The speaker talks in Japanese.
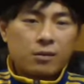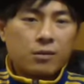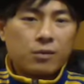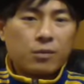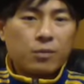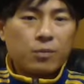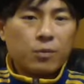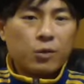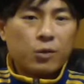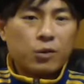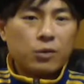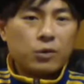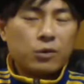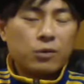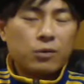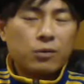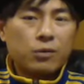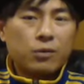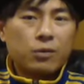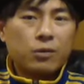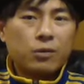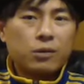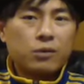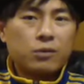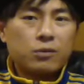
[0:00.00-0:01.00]
もし本
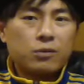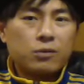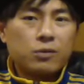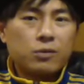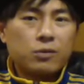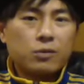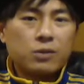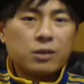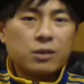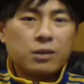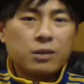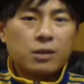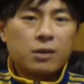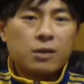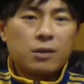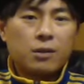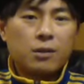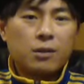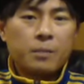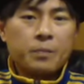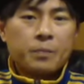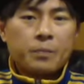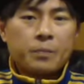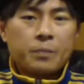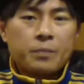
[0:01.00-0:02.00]
当に宇宙人が
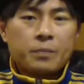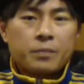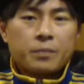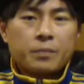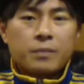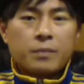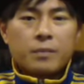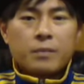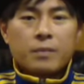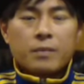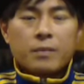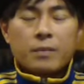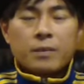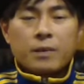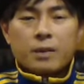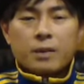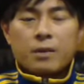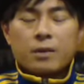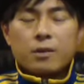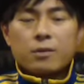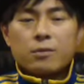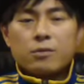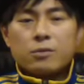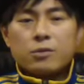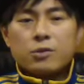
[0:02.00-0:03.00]

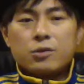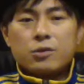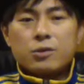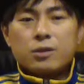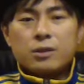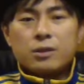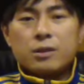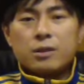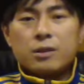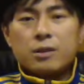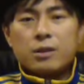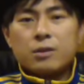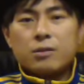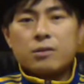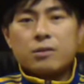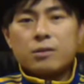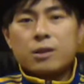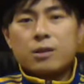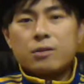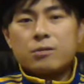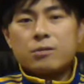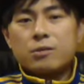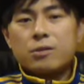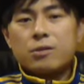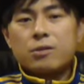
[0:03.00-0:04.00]
宇宙人っていう
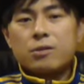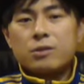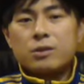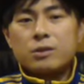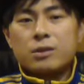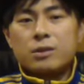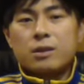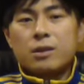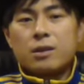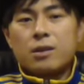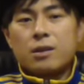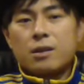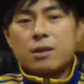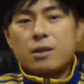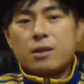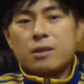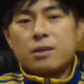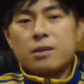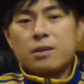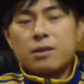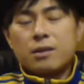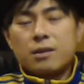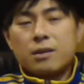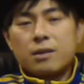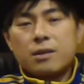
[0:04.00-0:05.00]
テクノロジーが
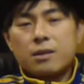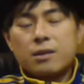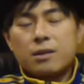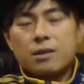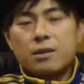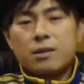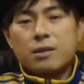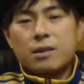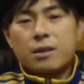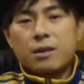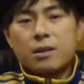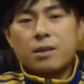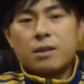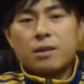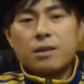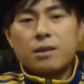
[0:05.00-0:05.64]
やってきて